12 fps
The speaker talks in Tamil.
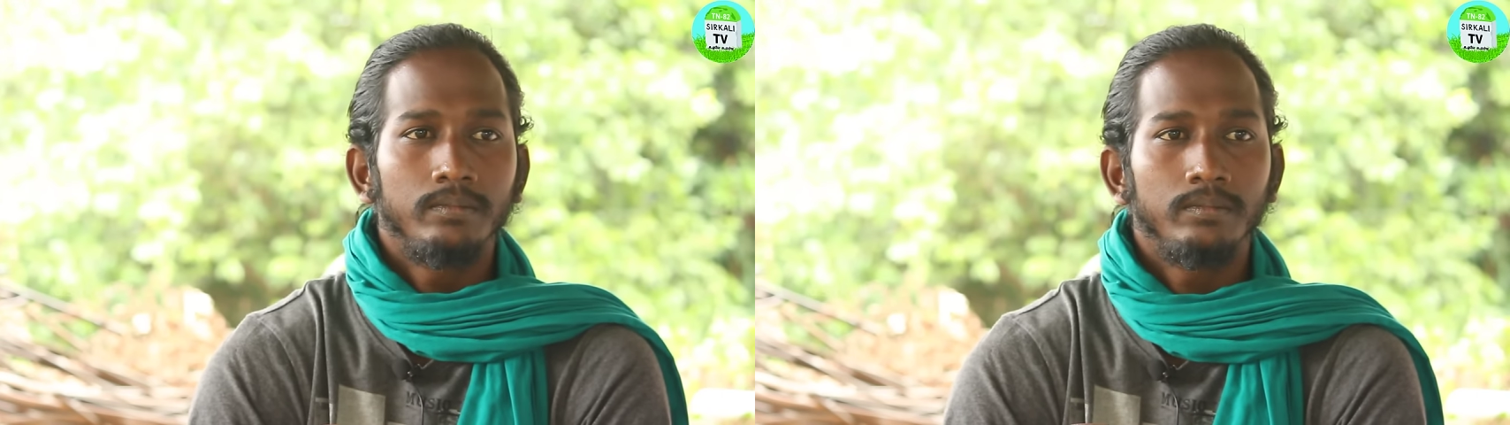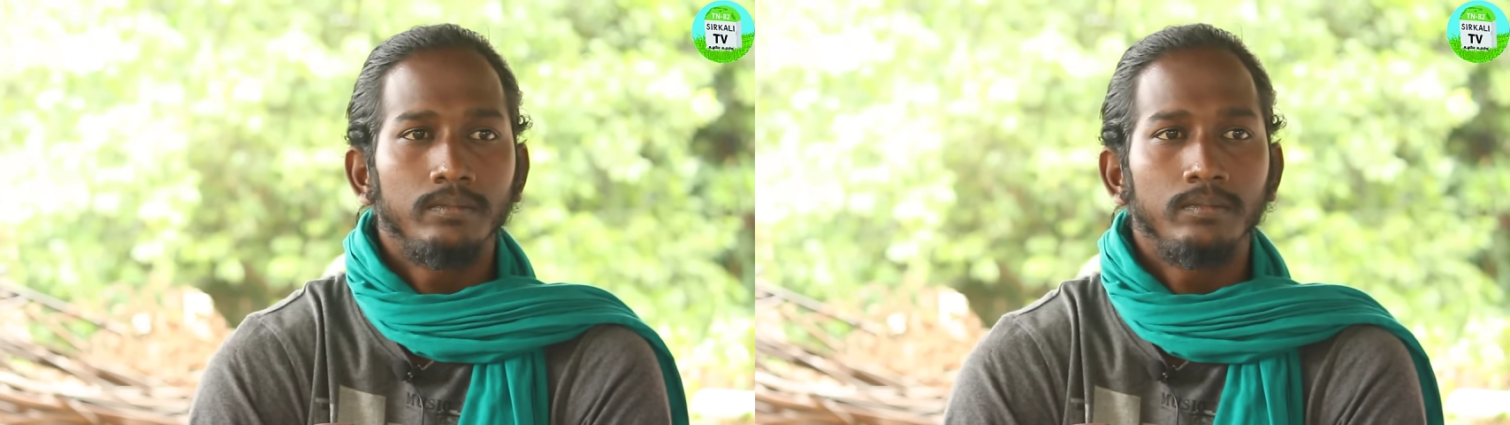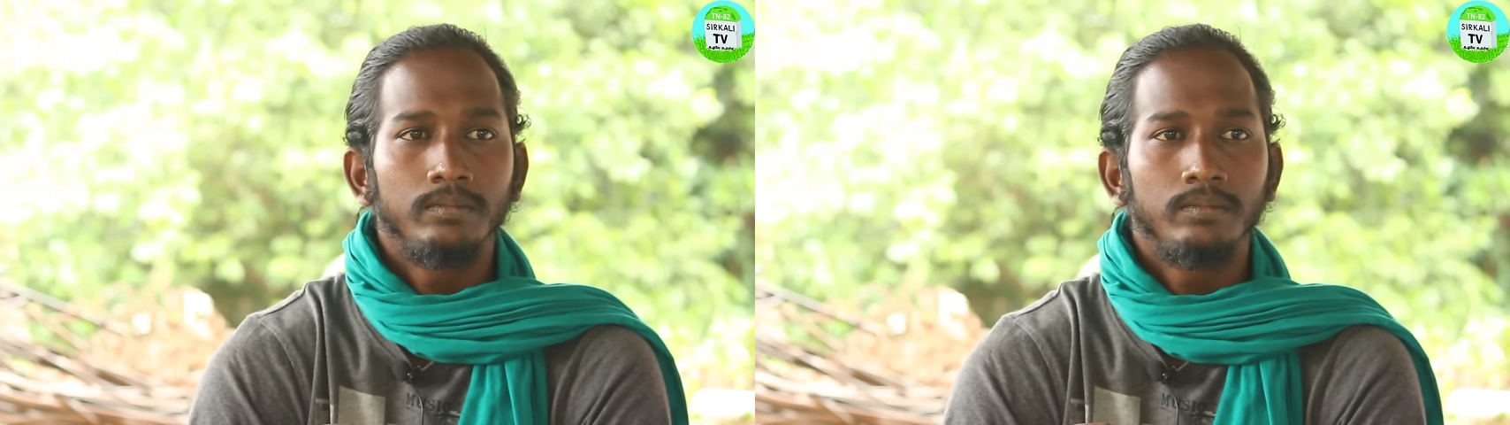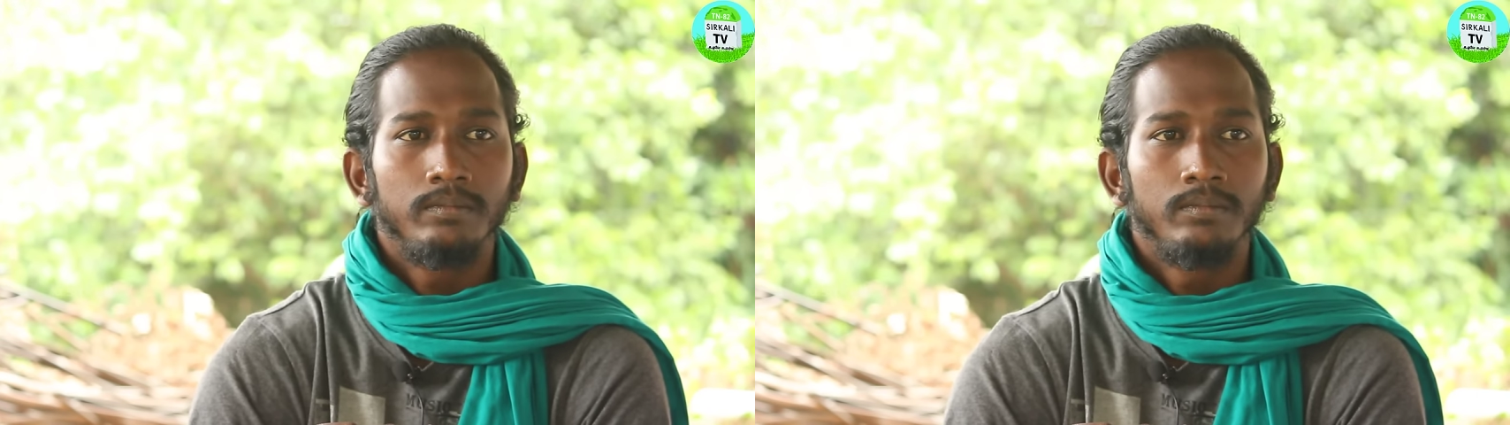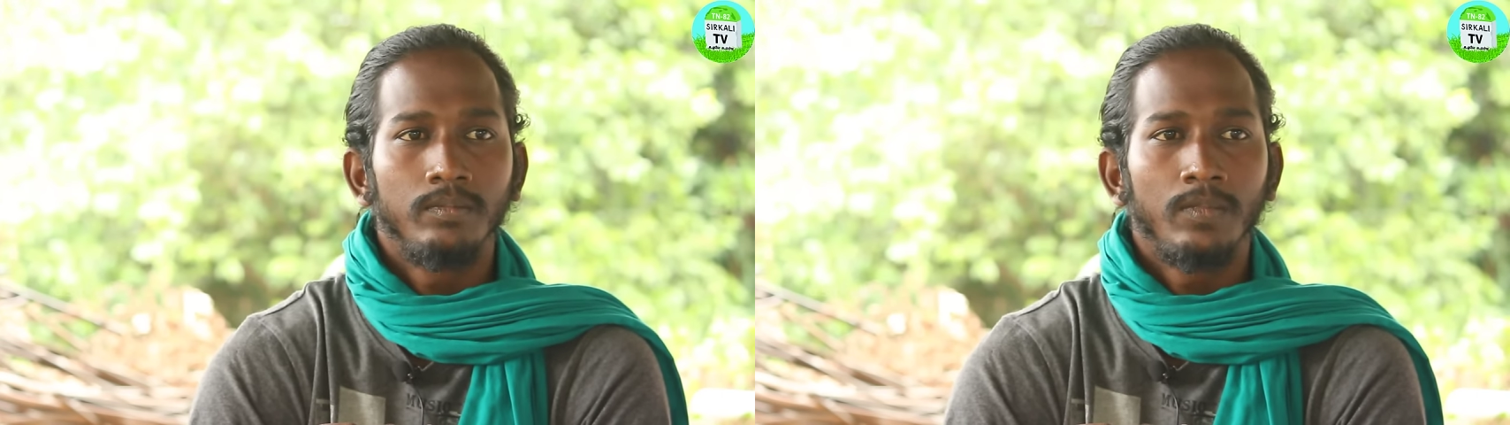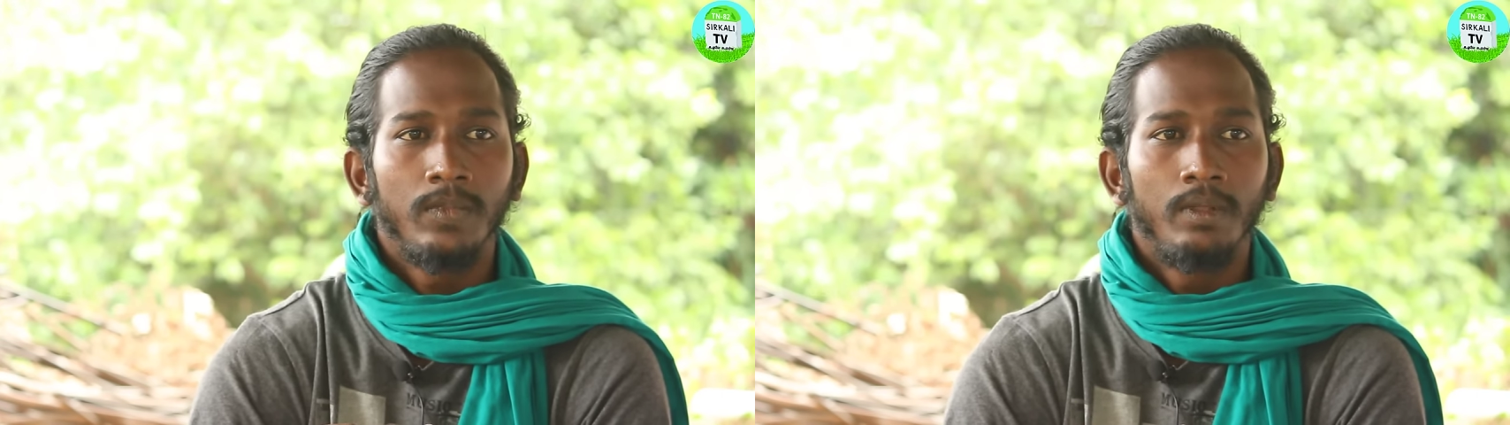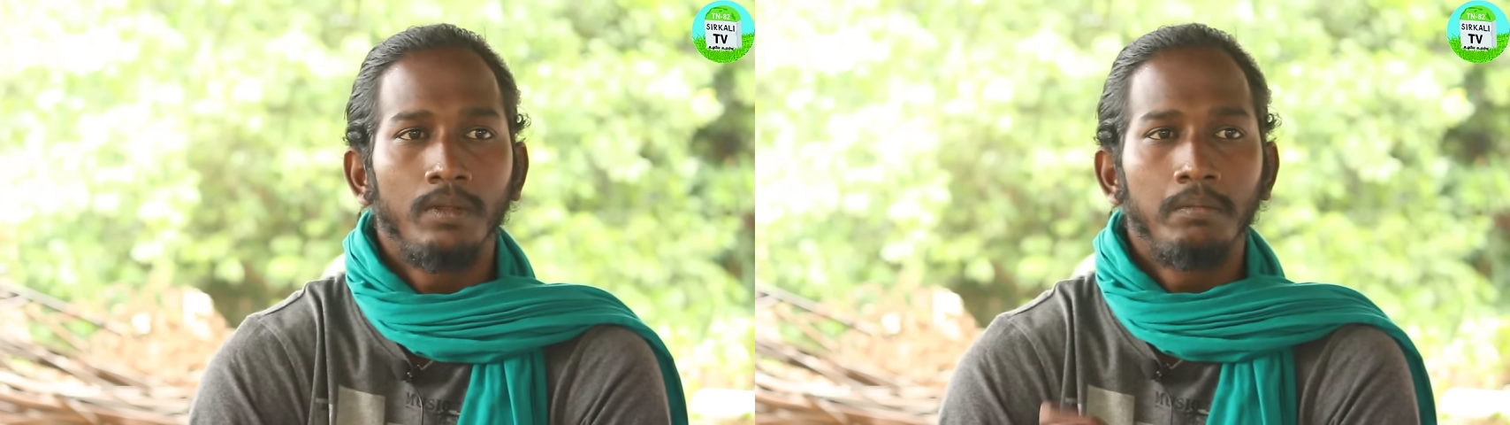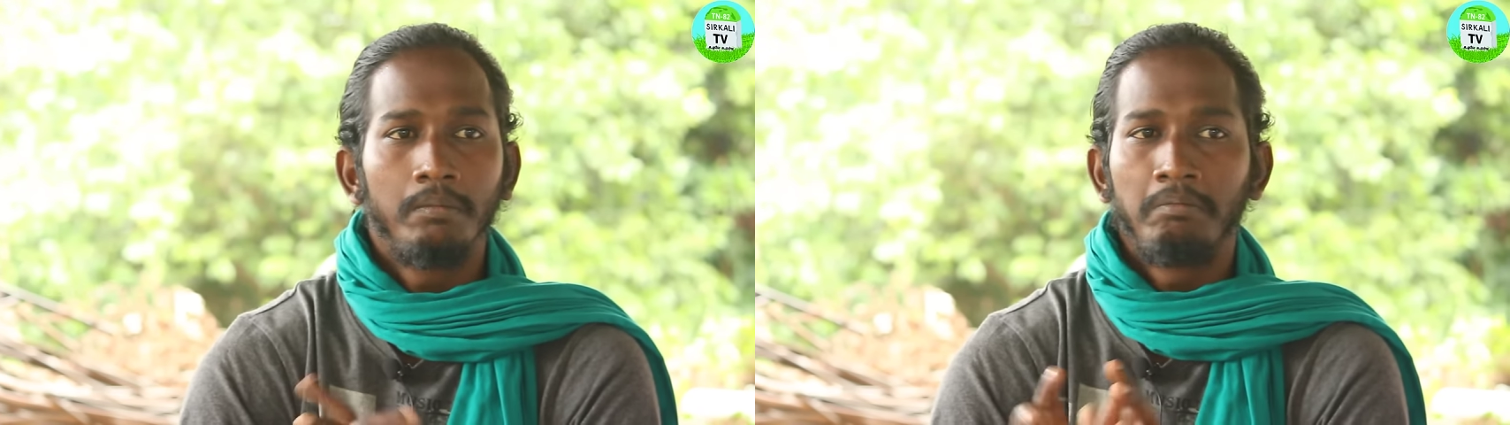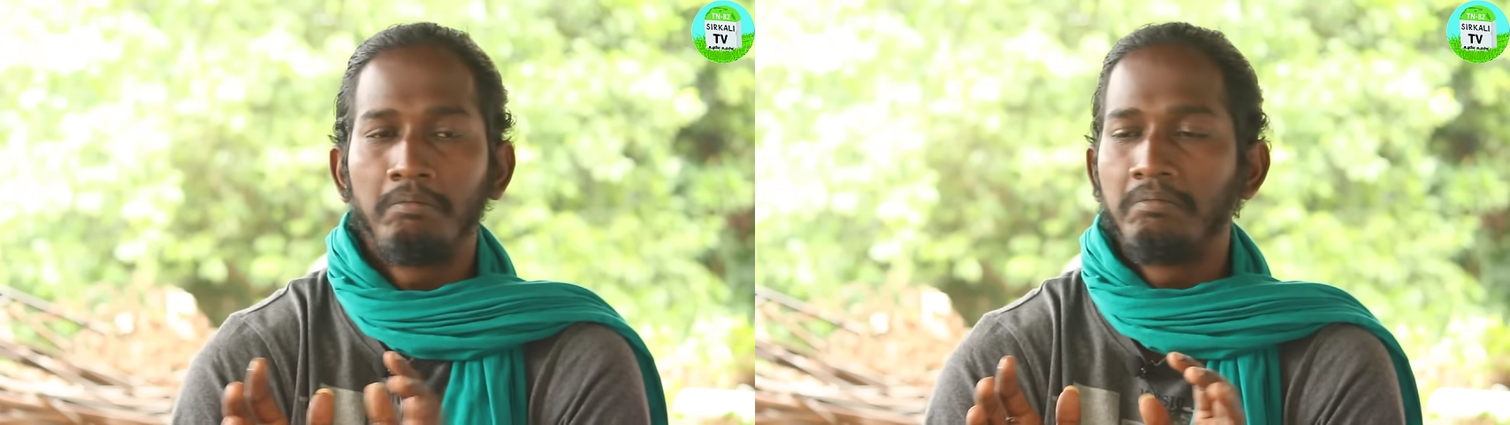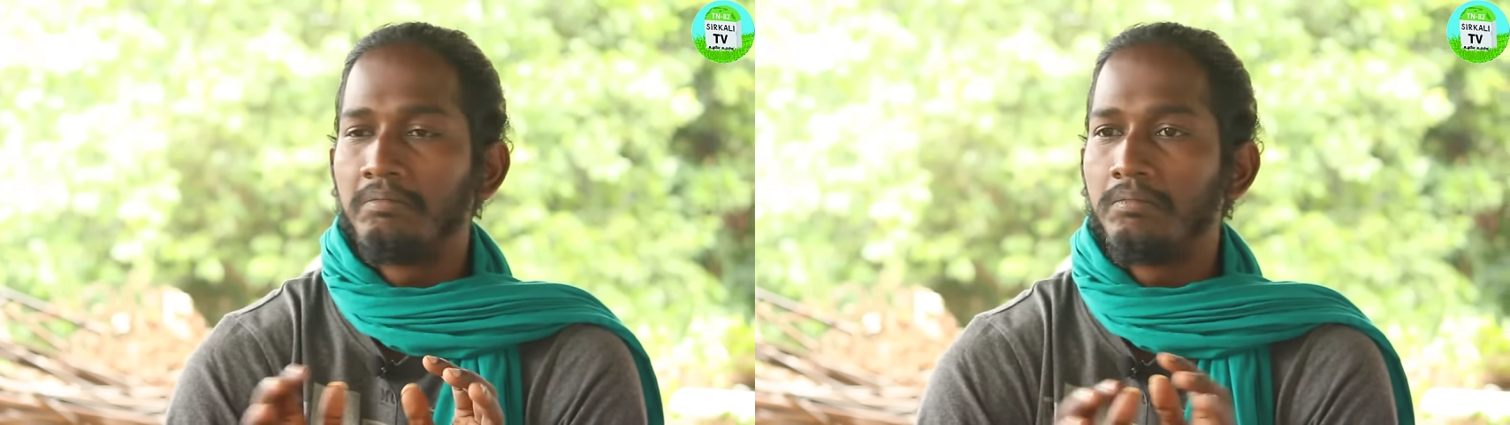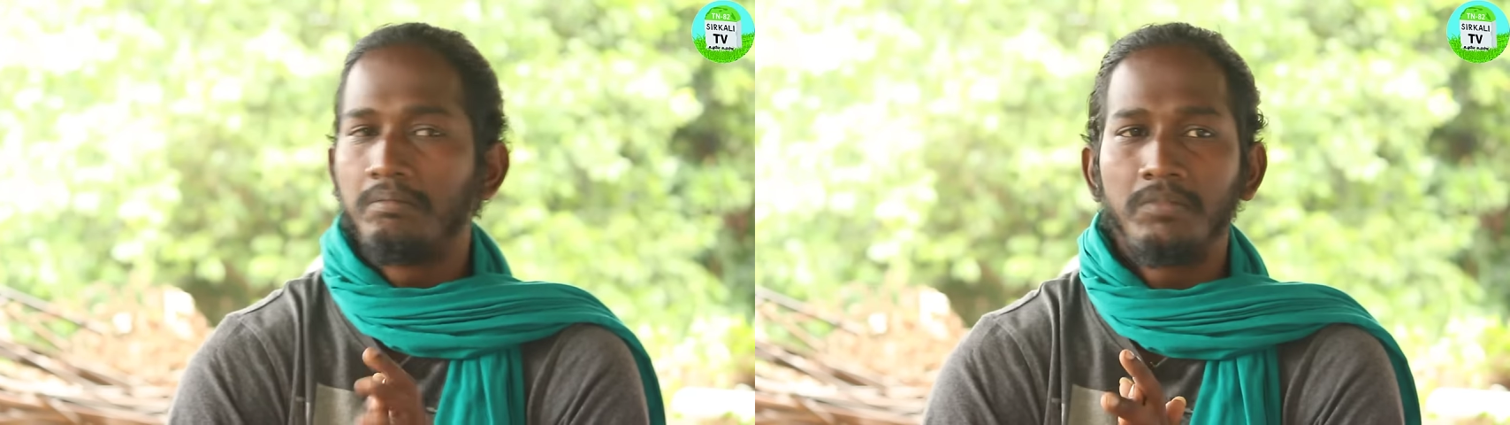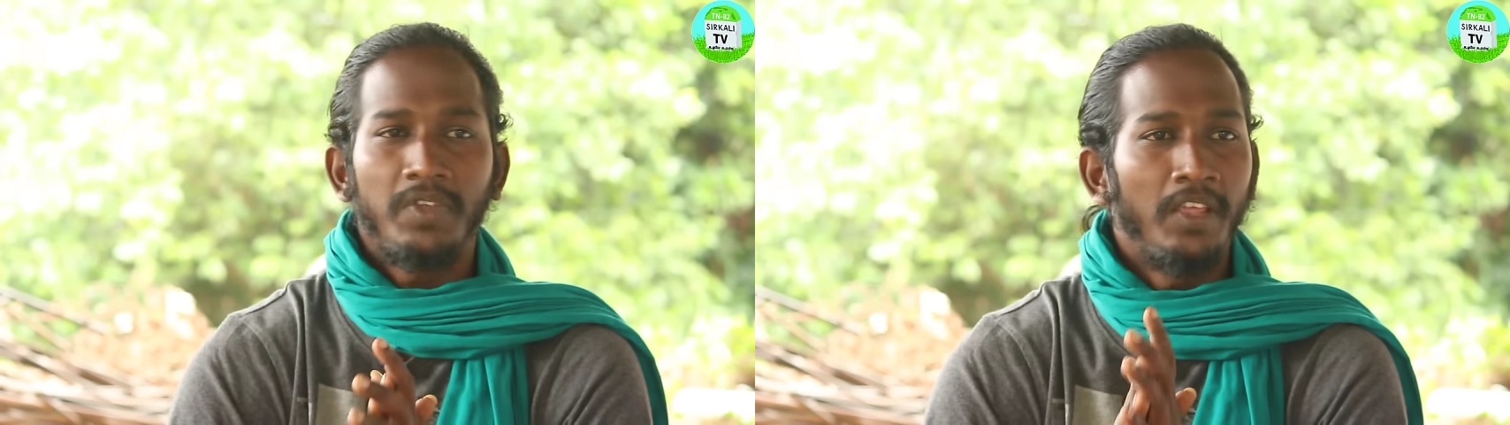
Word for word: கீரையில வந்து ஏதாவது ருசி மாற்றம்